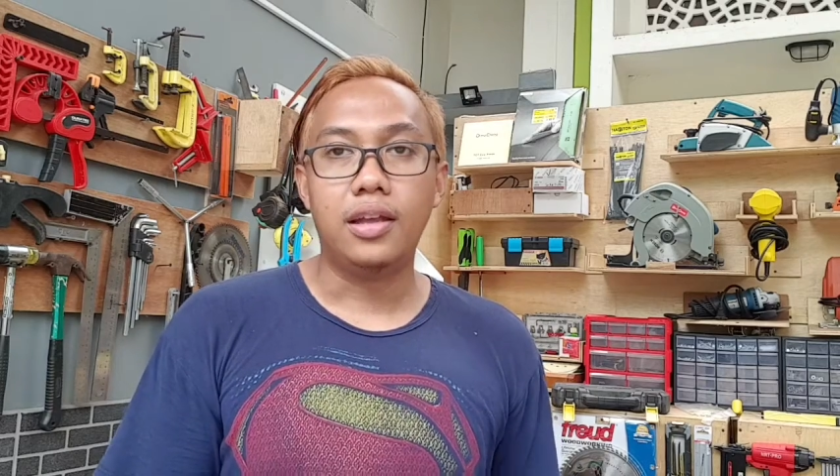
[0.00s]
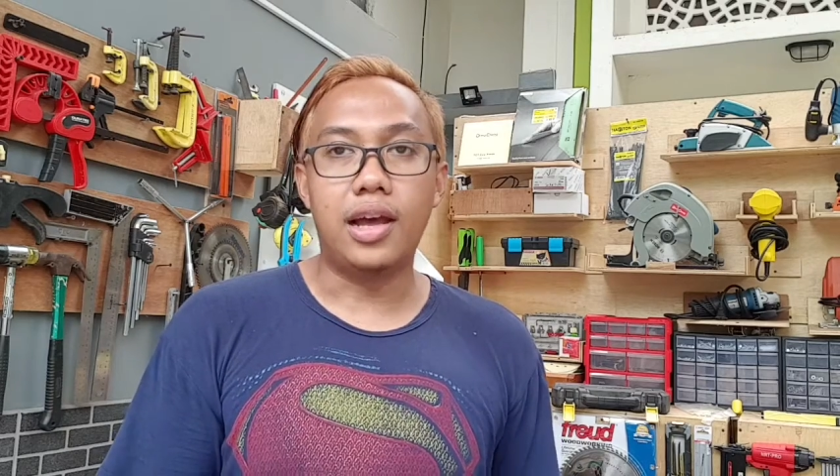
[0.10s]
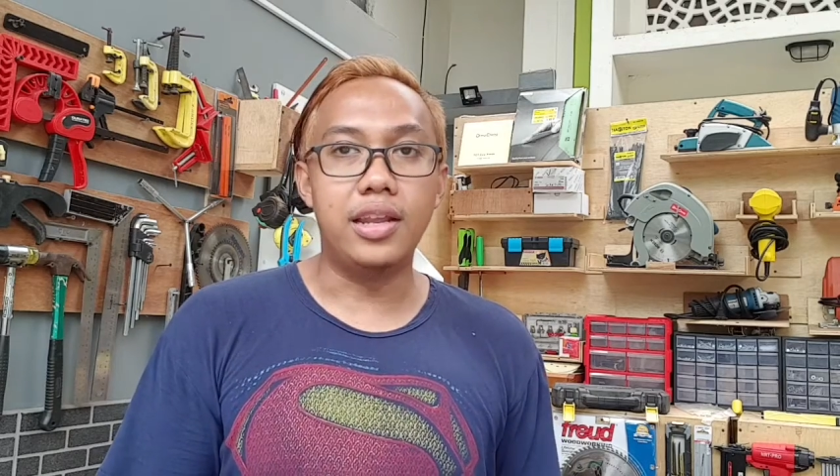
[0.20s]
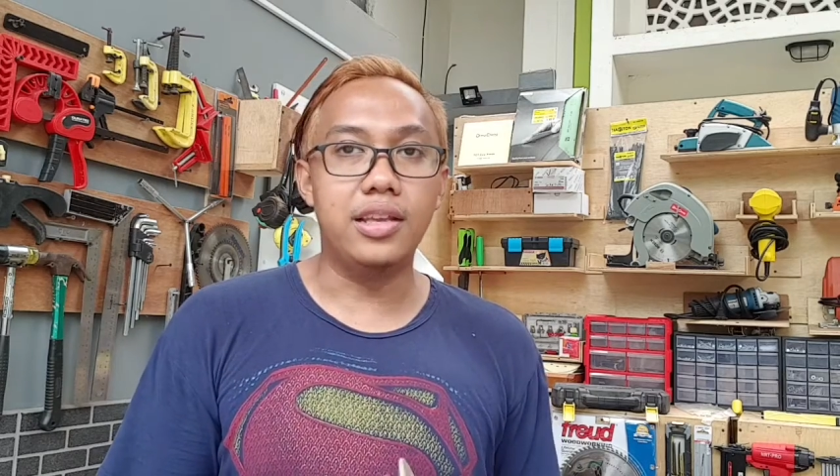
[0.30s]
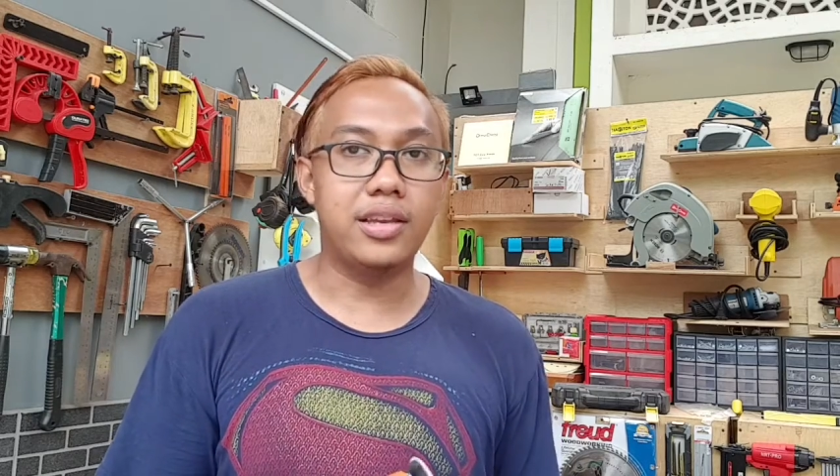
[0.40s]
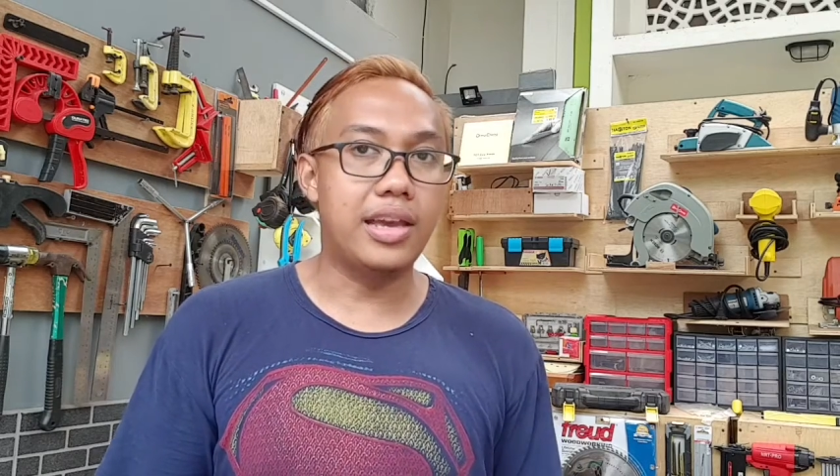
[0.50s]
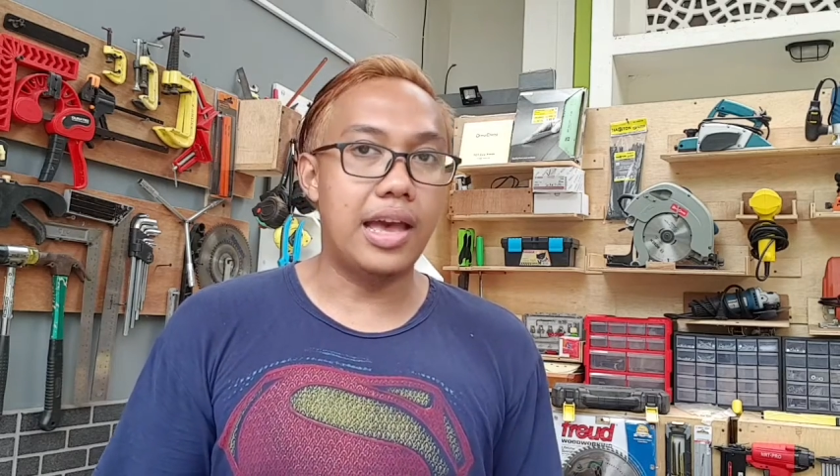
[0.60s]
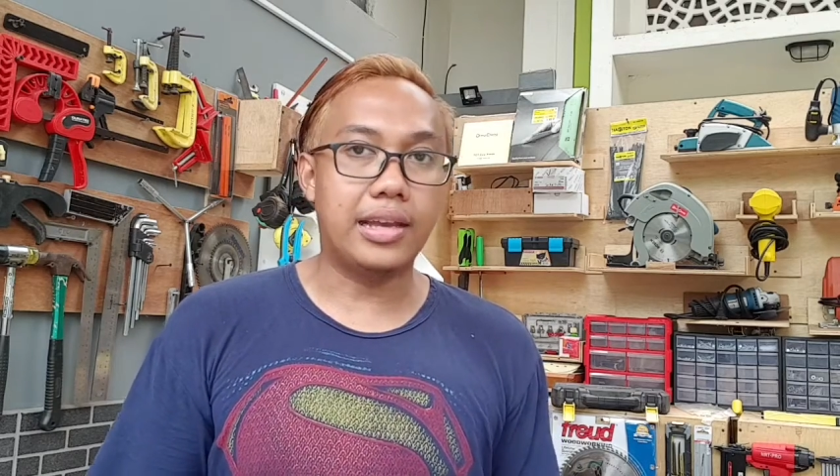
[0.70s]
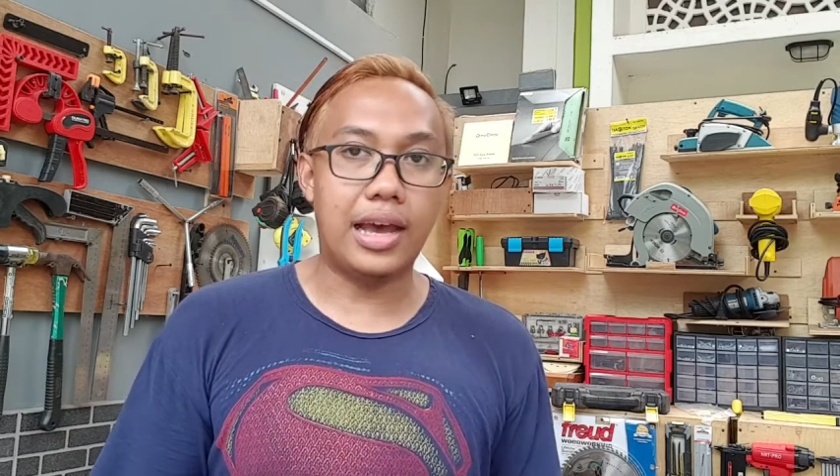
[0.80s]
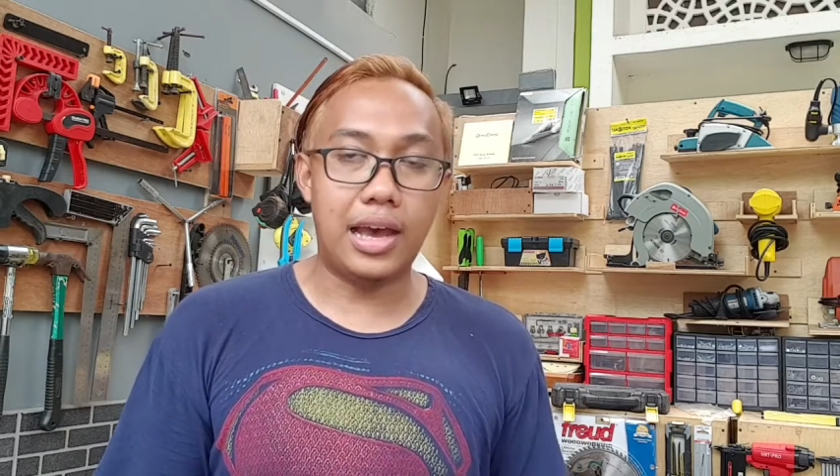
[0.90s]
Kali ini
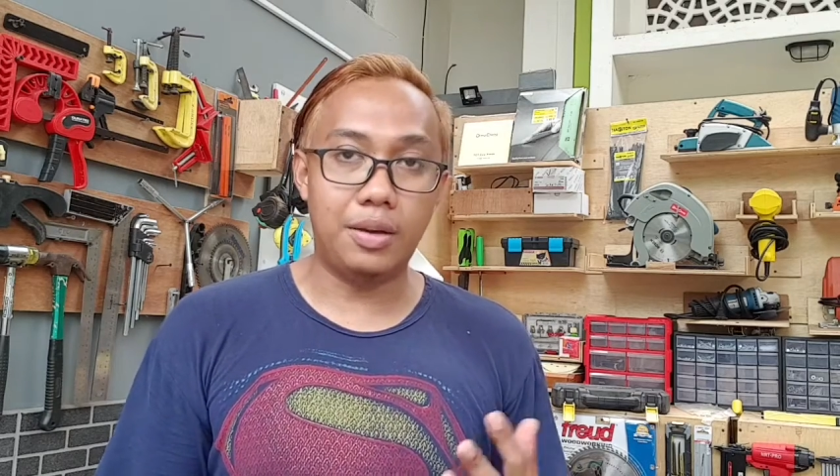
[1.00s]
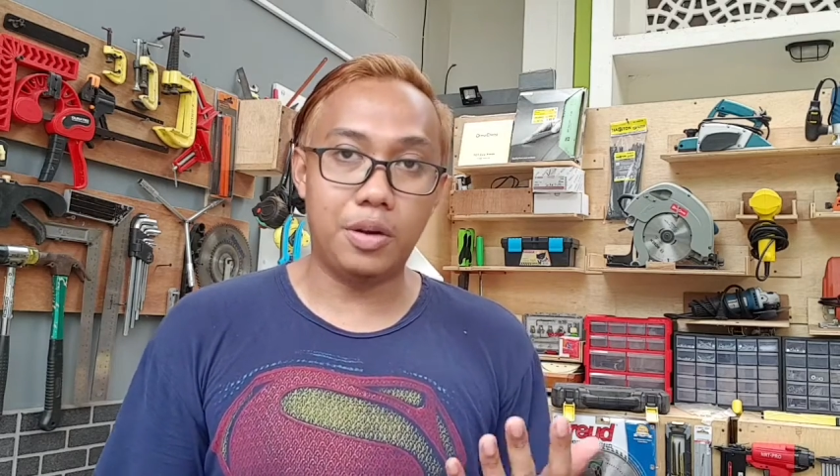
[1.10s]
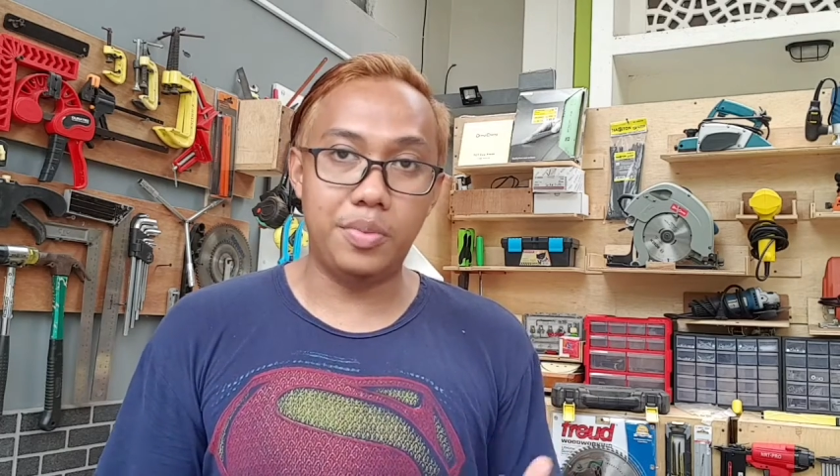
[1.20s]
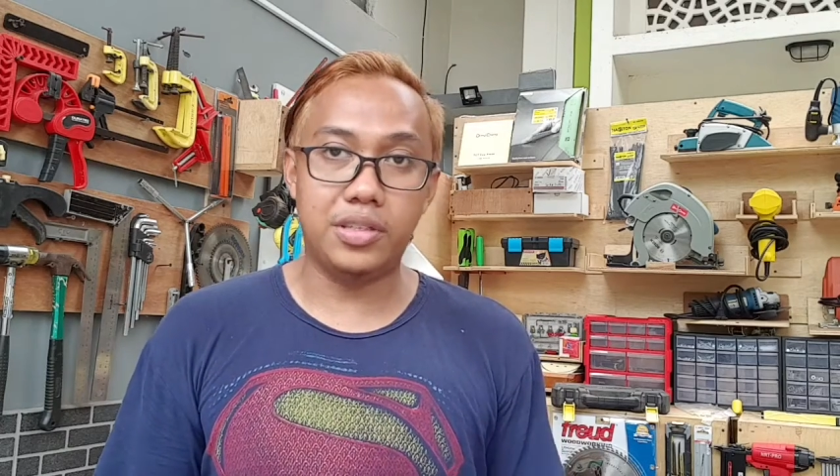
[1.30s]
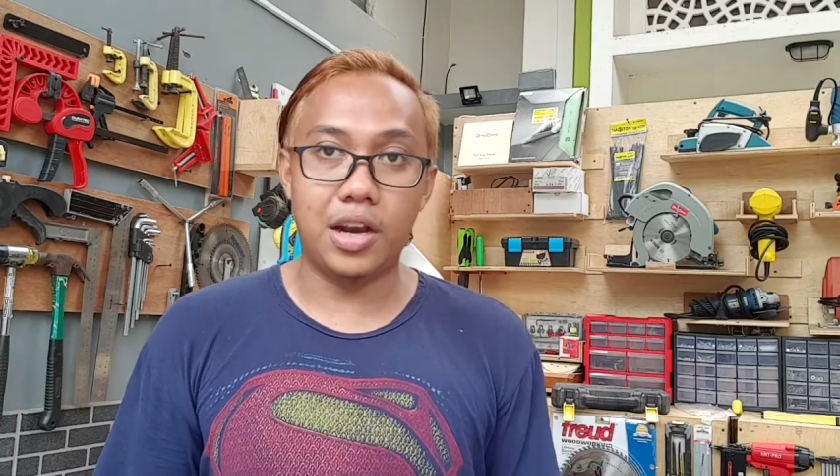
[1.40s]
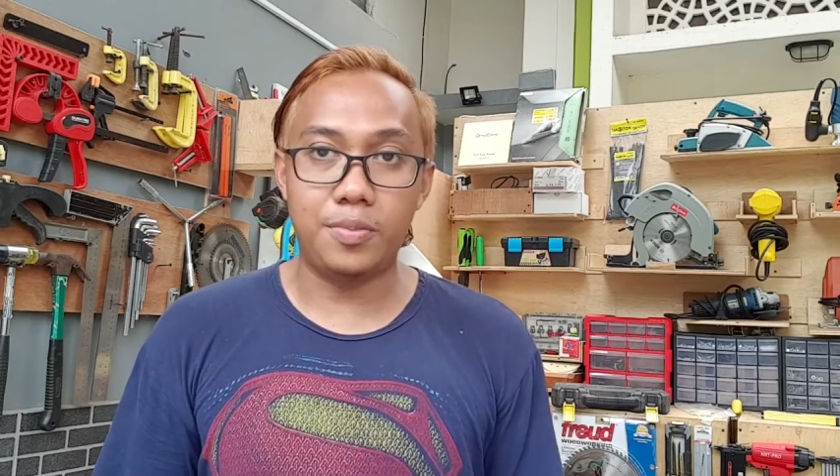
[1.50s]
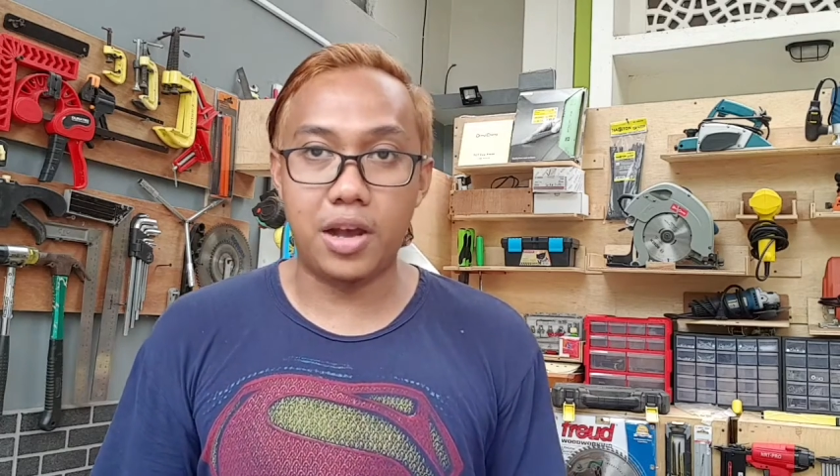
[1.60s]
saya akan berbicara